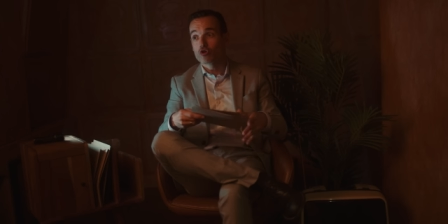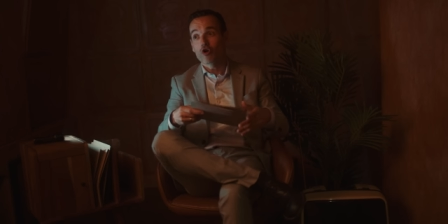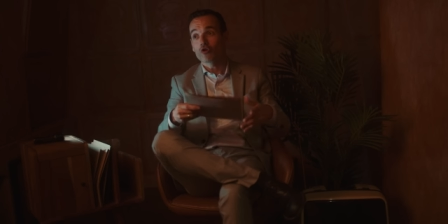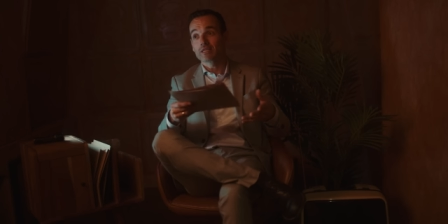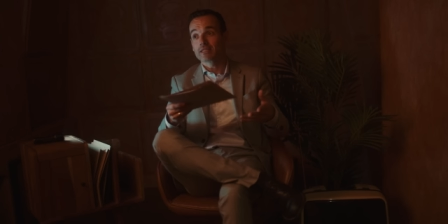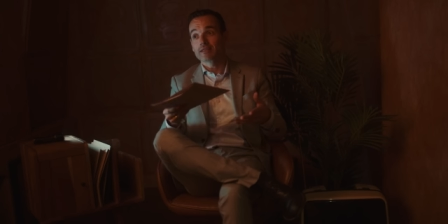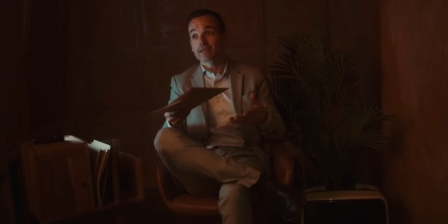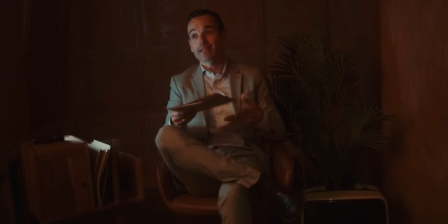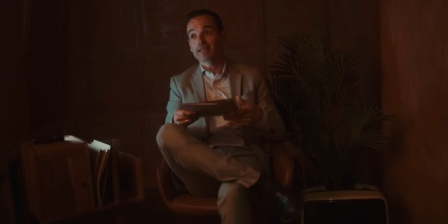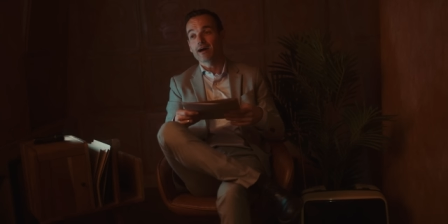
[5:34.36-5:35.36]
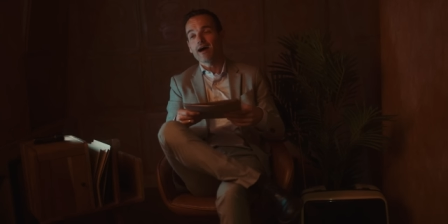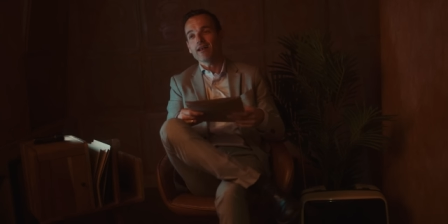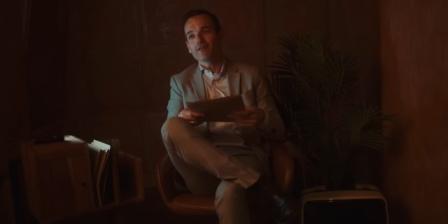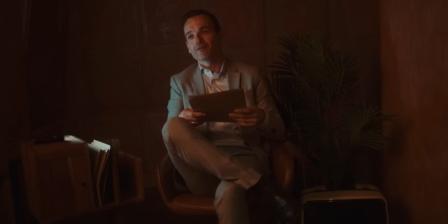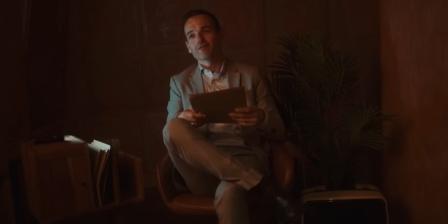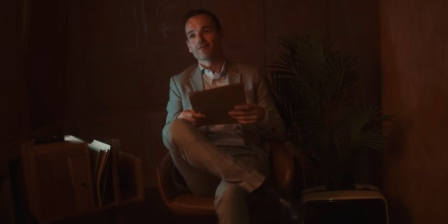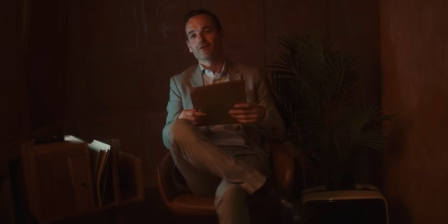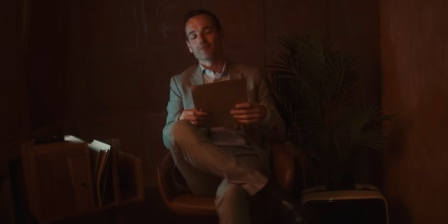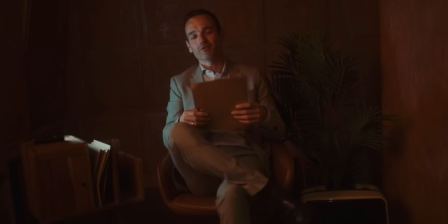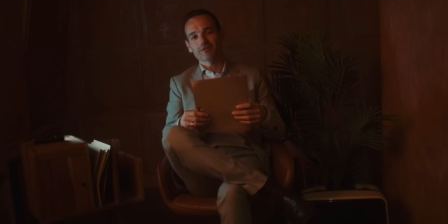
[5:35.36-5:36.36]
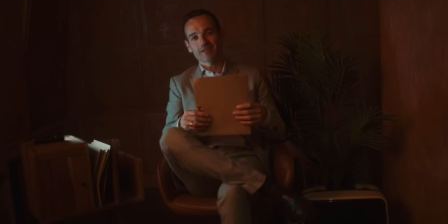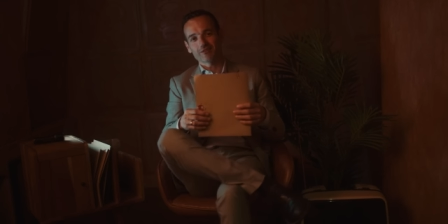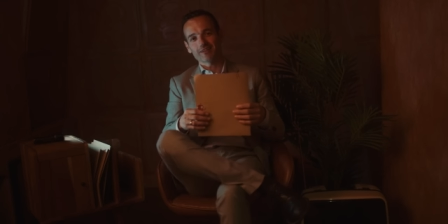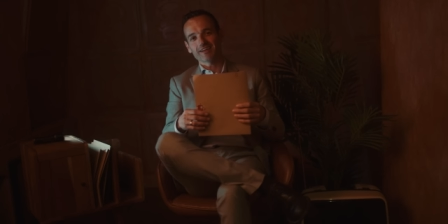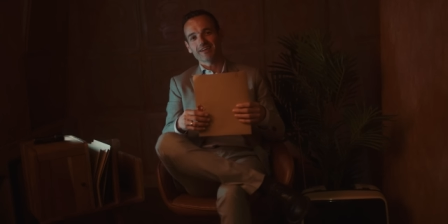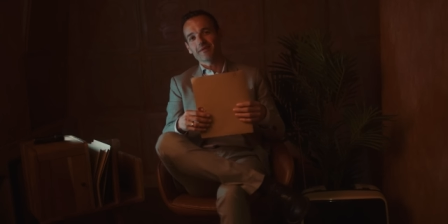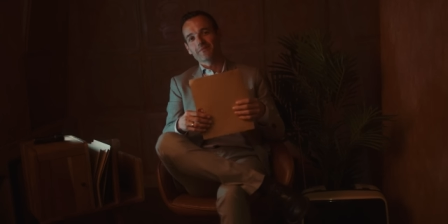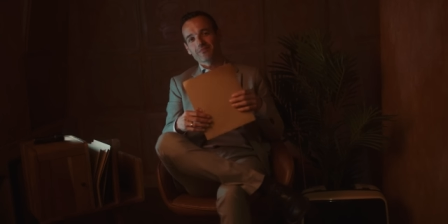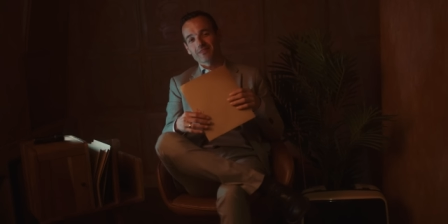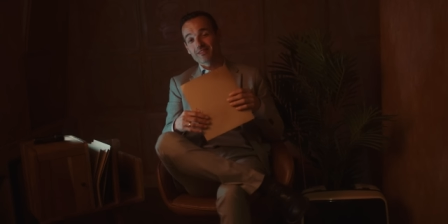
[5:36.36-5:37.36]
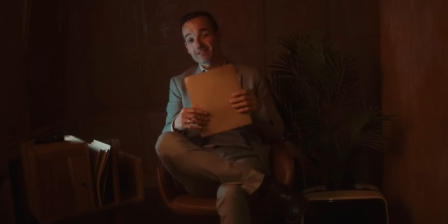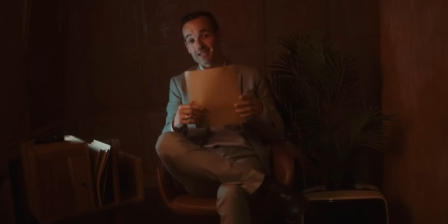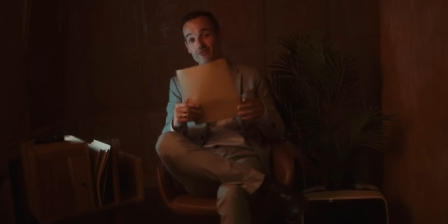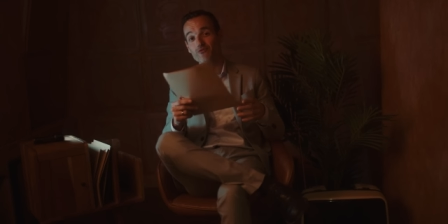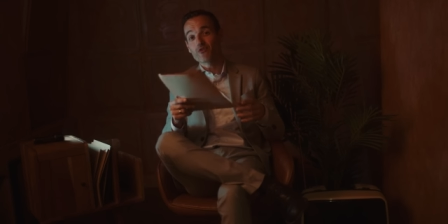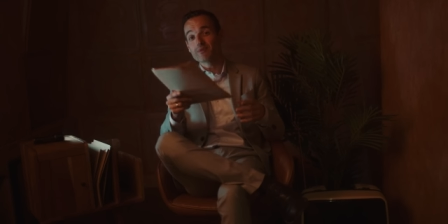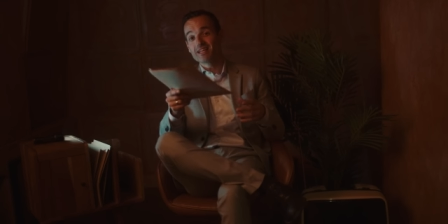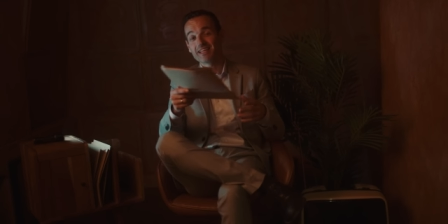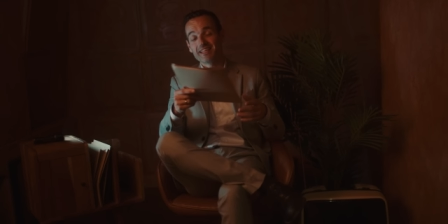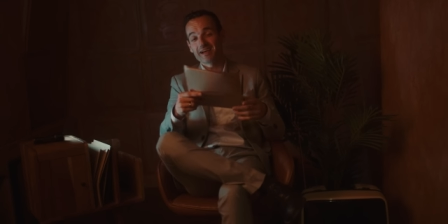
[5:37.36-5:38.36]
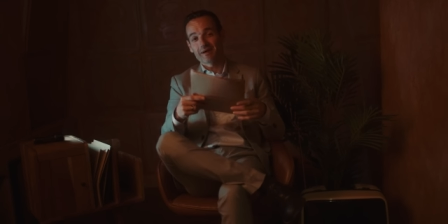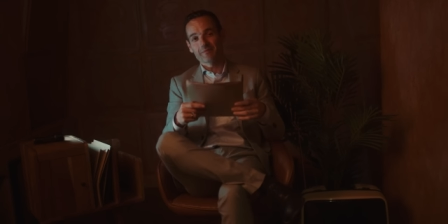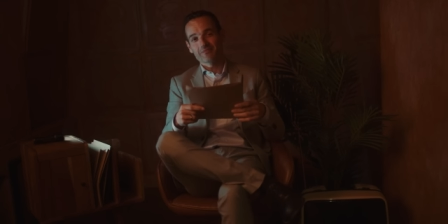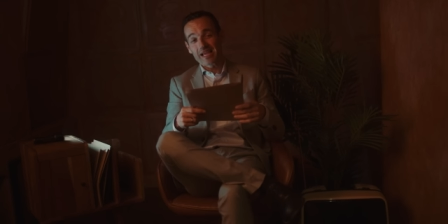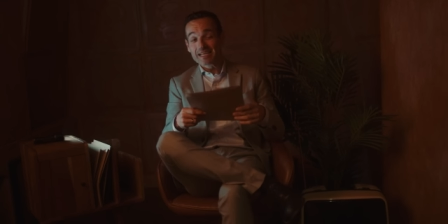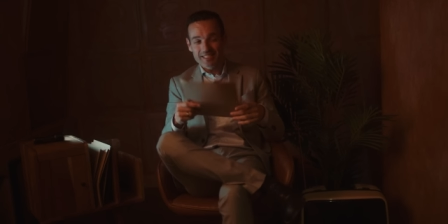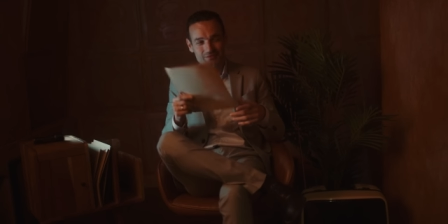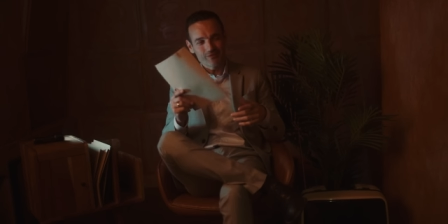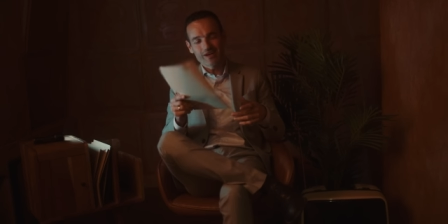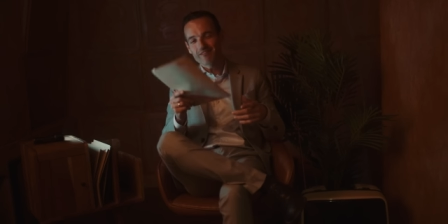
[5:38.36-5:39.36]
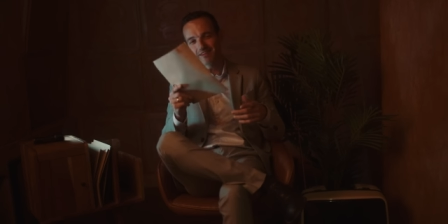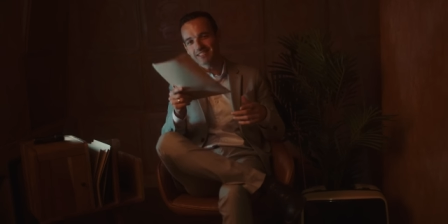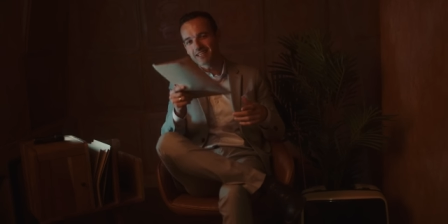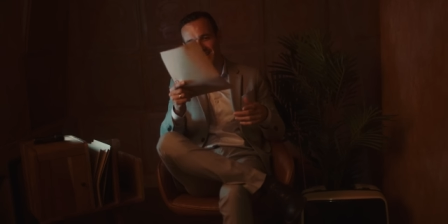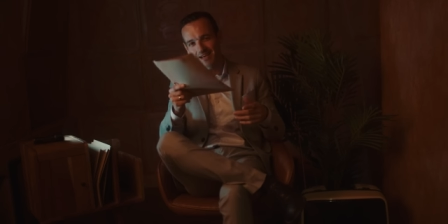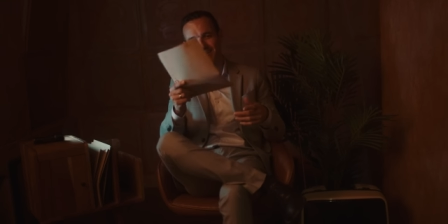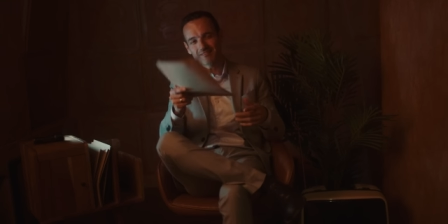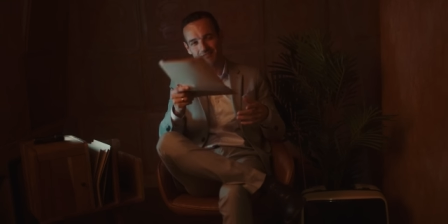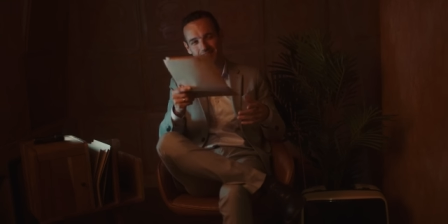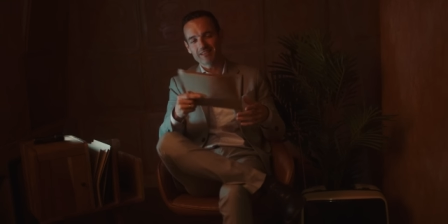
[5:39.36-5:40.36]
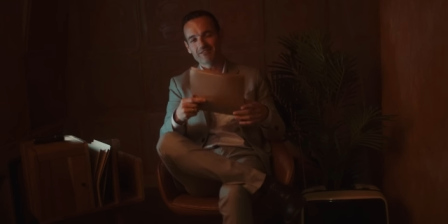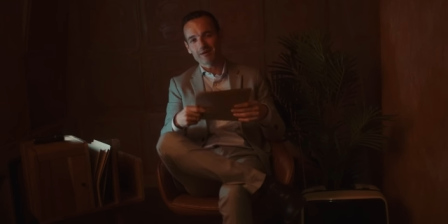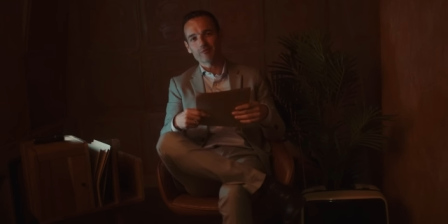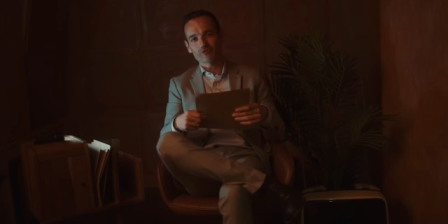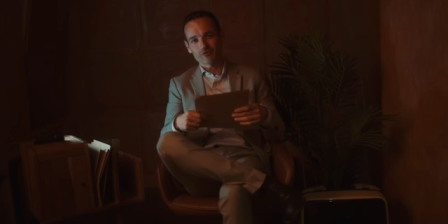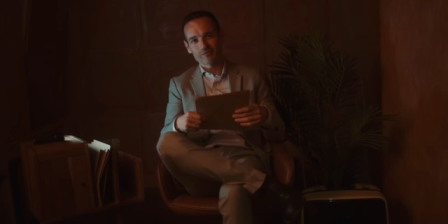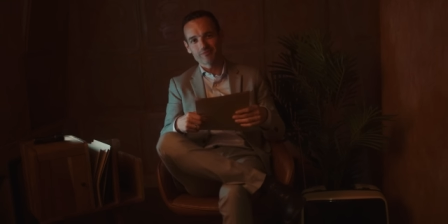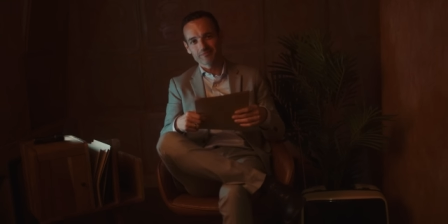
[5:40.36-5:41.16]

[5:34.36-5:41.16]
clan des cathédrales, le monde est entré dans un nouveau millénaire. Si vous l'avez celle-là, vous êtes vraiment chaud.